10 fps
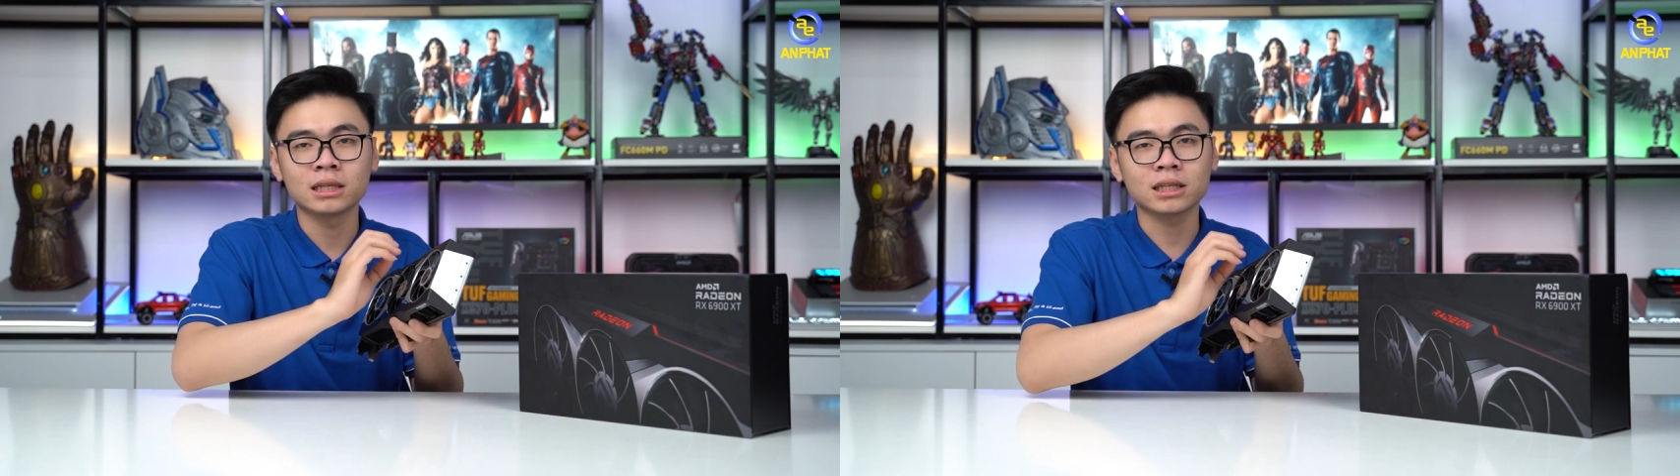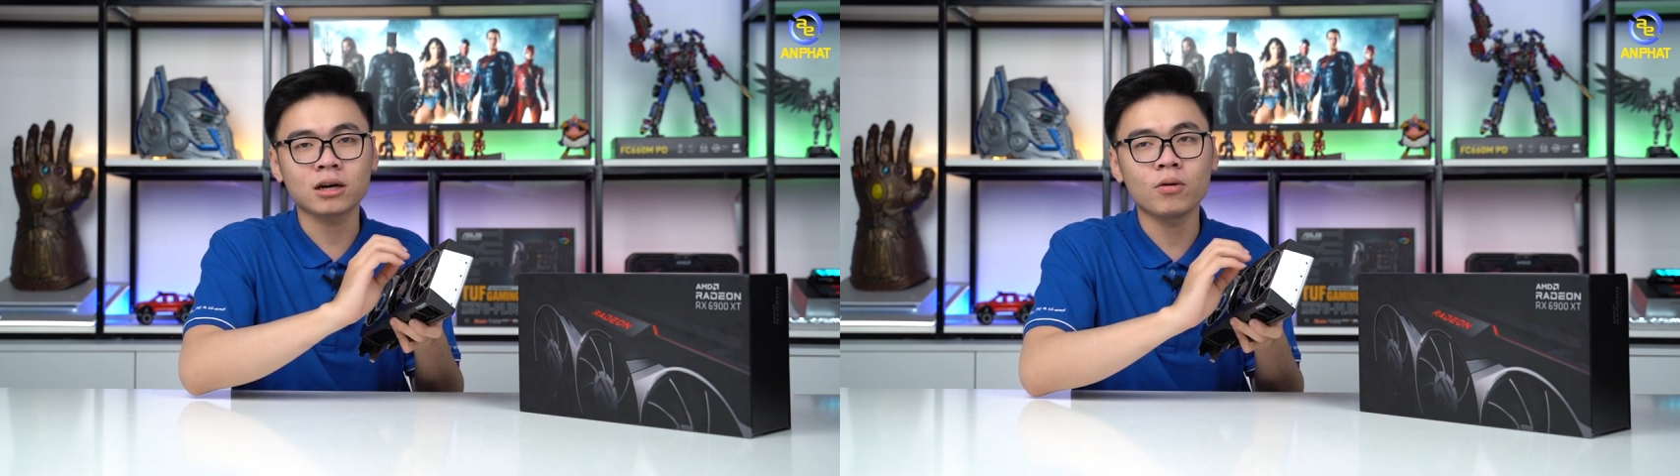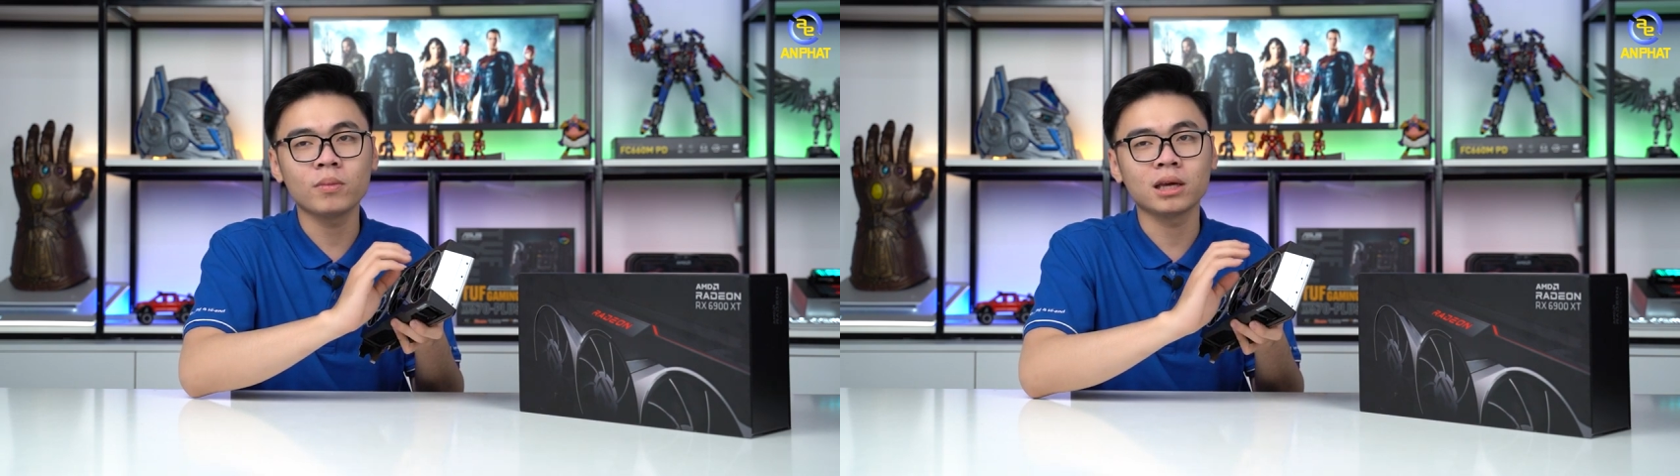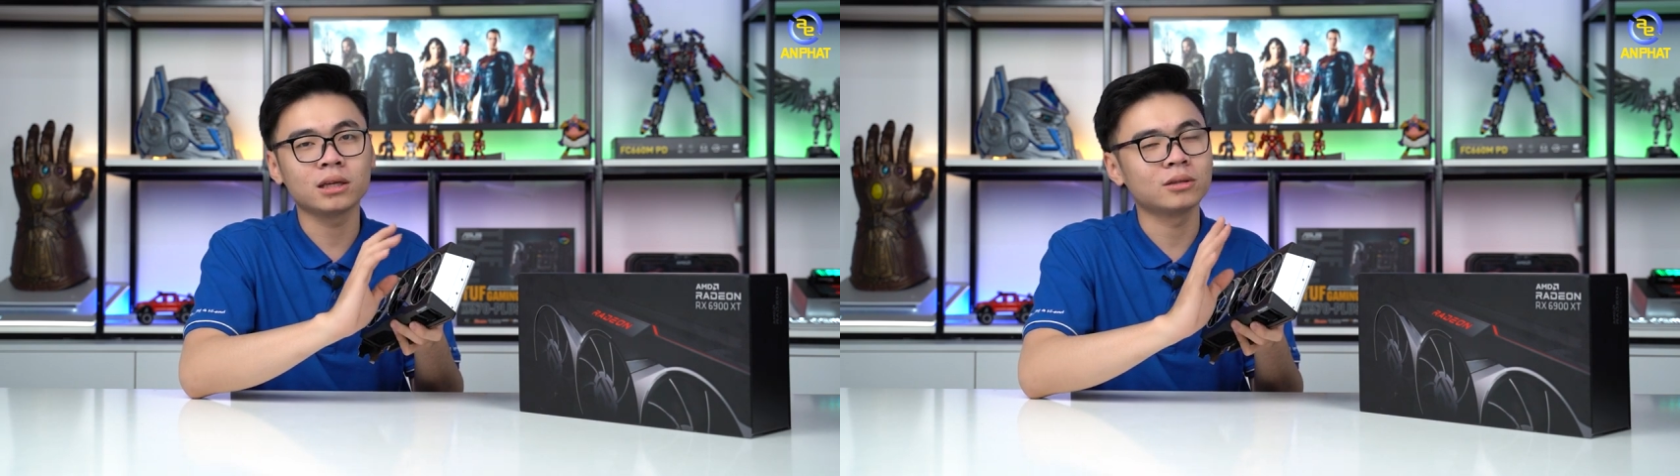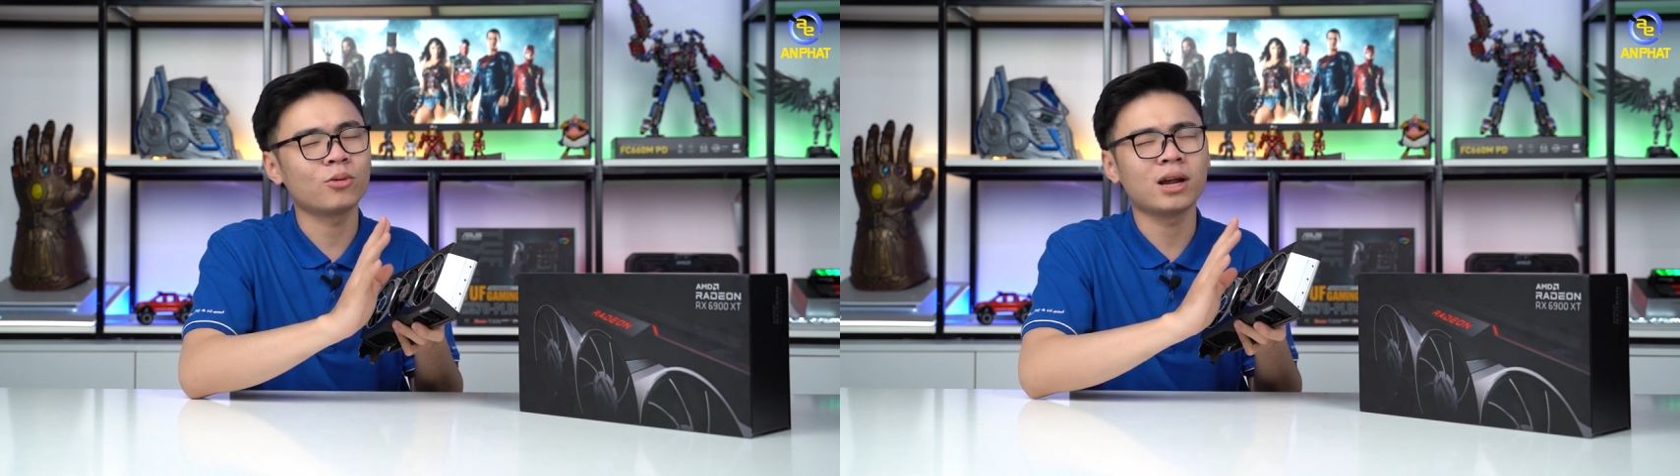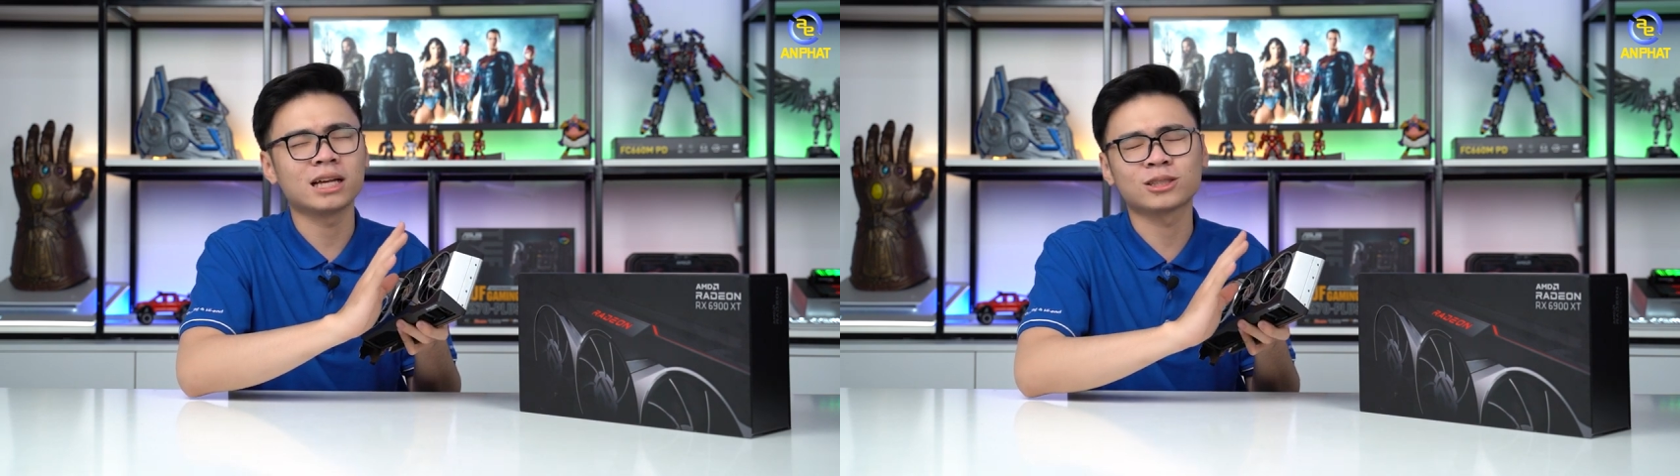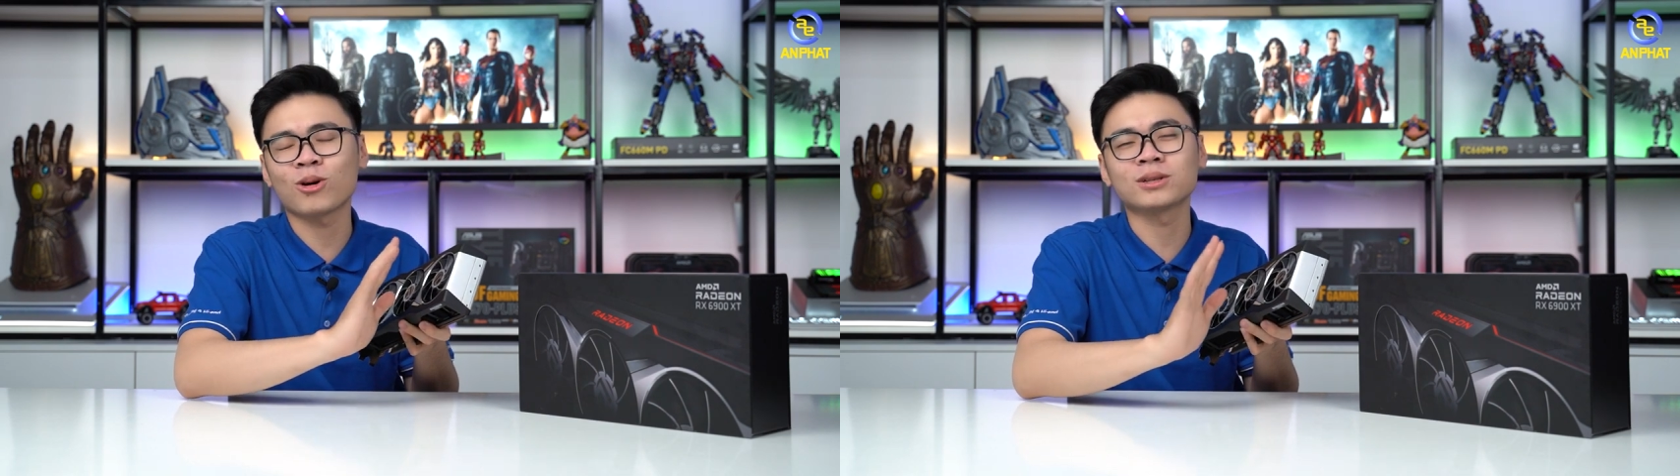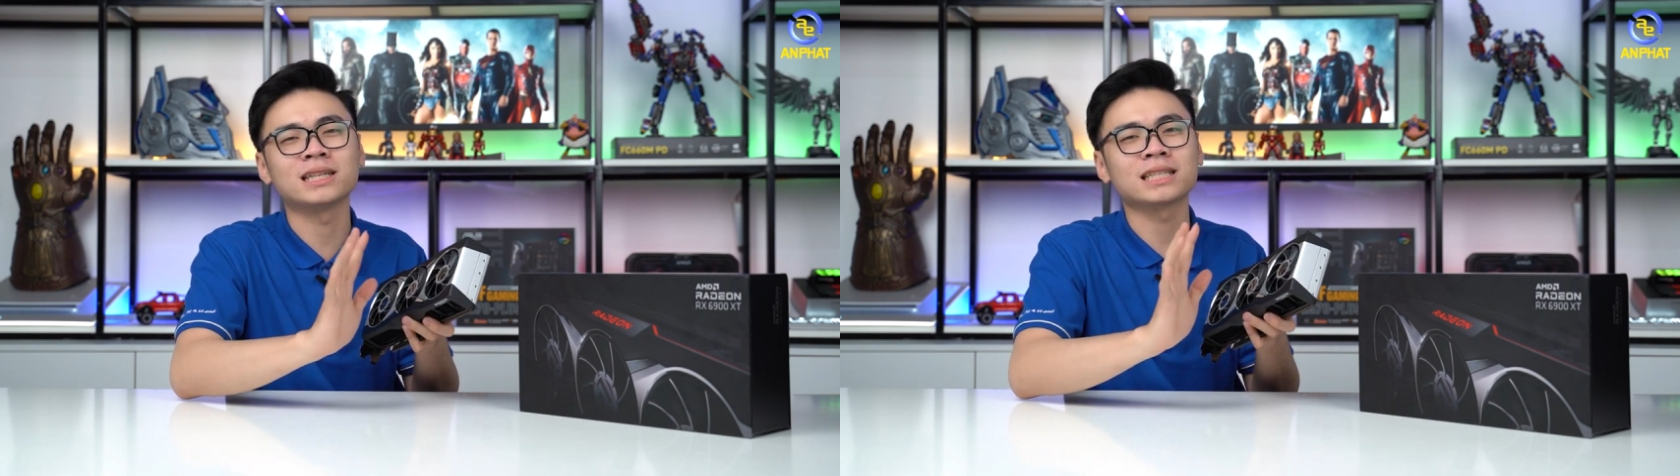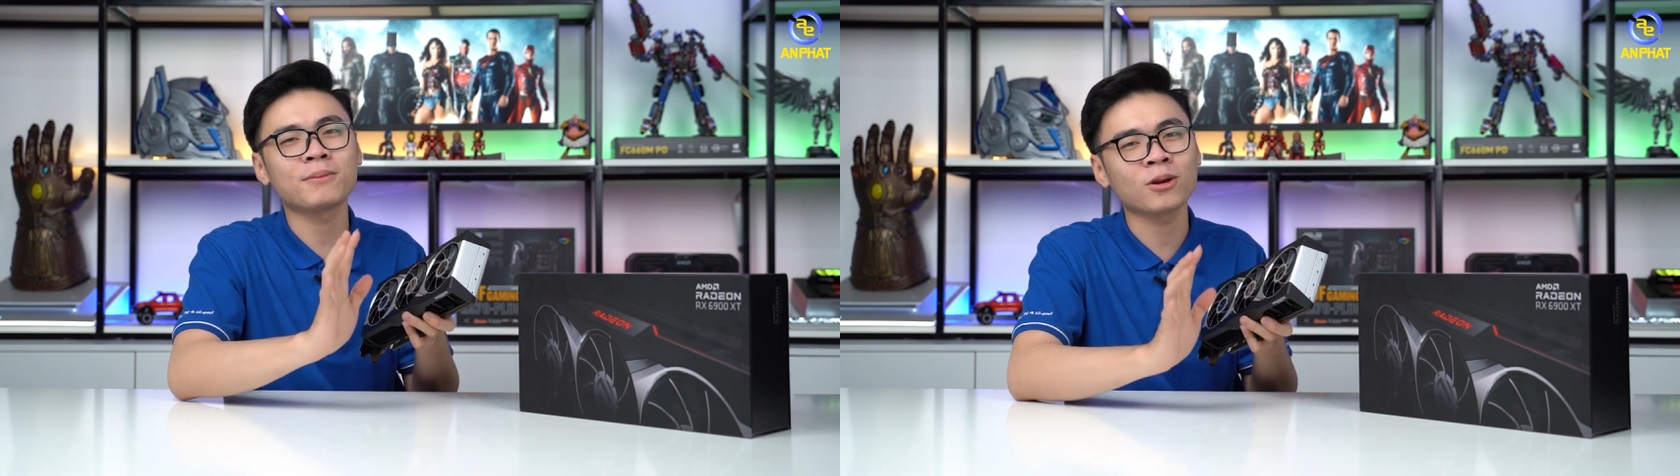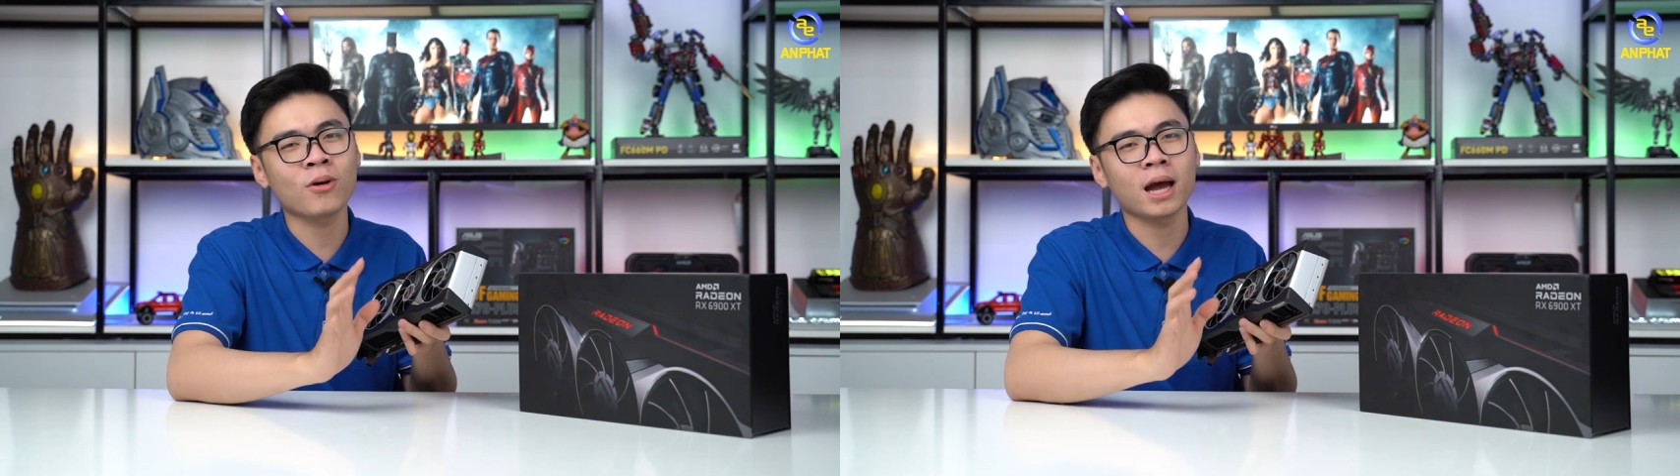sẽ không bị được gọi là rò rỉ ra
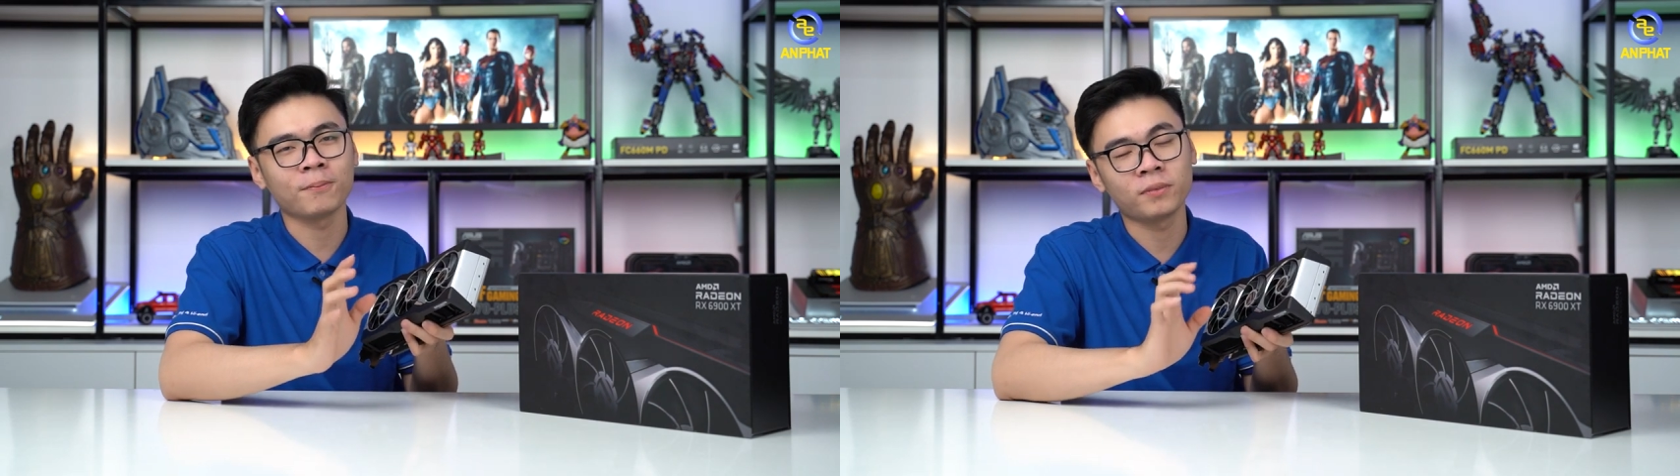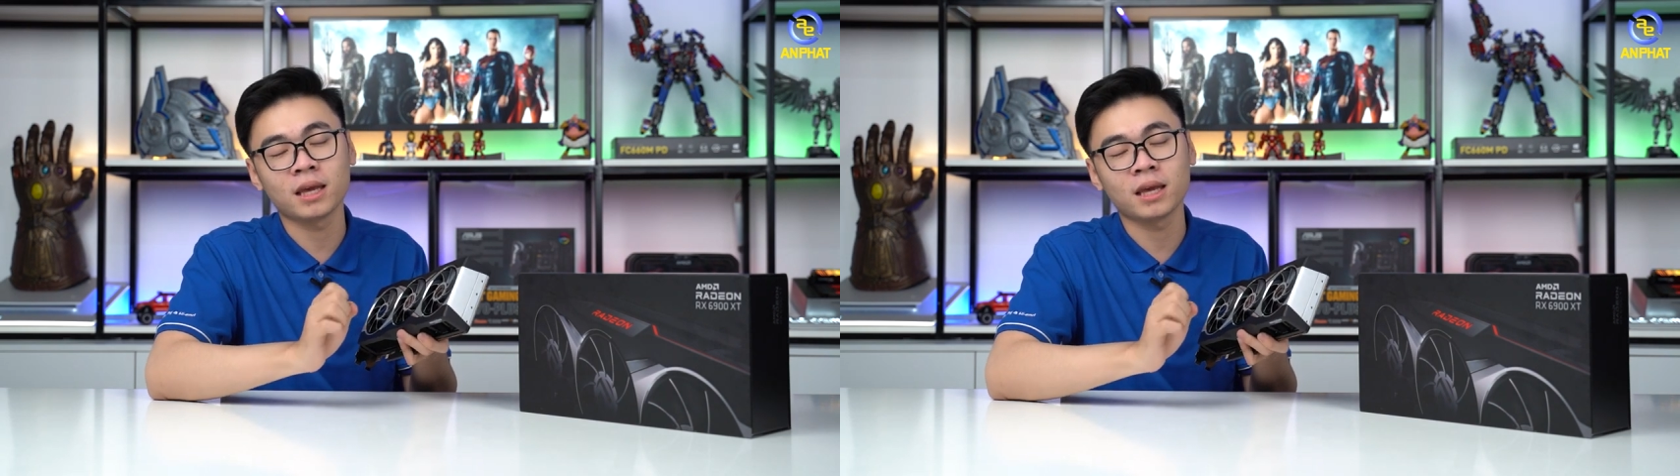bên ngoài.